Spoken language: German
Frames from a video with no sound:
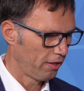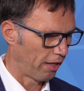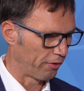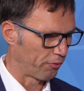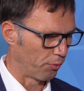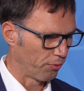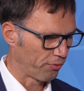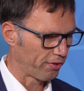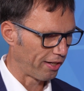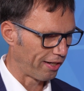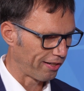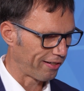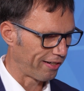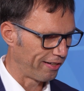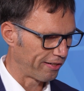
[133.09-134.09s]
Also
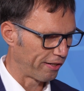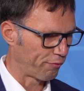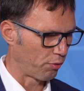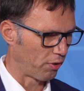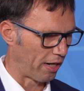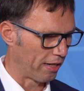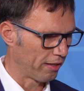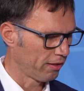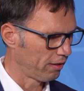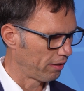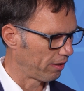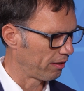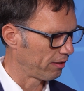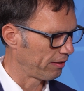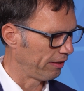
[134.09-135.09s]
Österreich geht da voran.
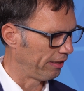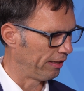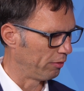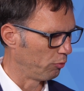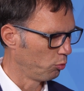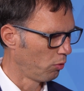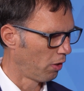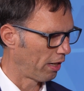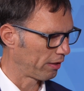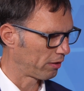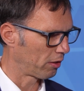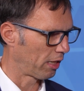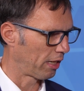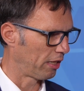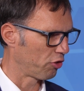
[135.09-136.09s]
Äh, die EU
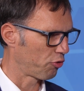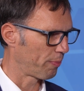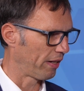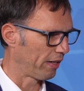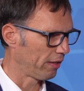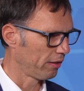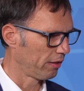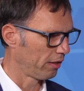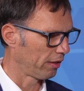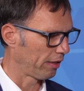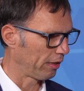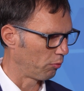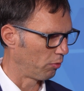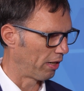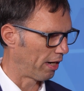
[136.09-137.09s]
hat da entsprechende
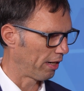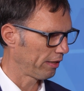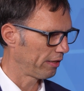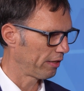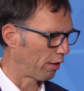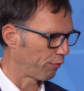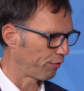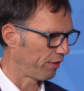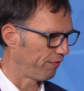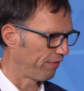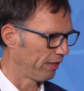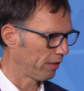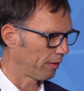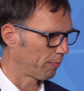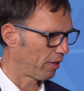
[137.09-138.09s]
Regularien auf den
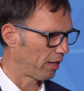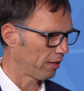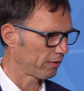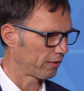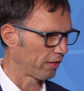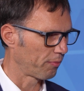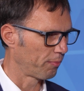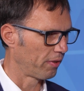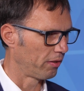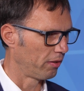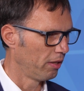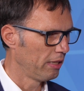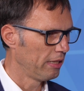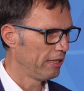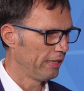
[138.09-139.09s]
Weg gebracht, dass
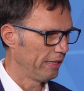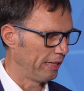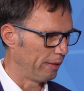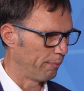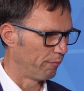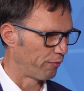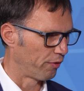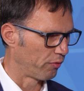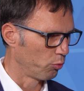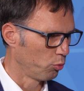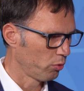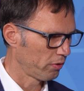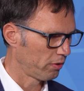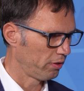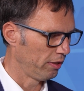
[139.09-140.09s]
man eben versucht,